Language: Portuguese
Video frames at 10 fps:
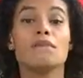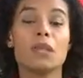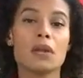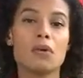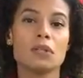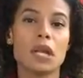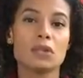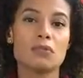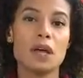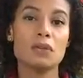tem
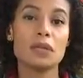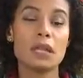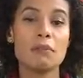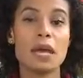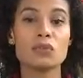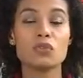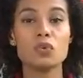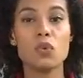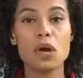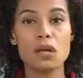contrato válido até meados
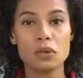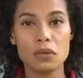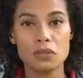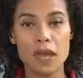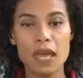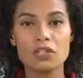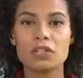do ano que vem,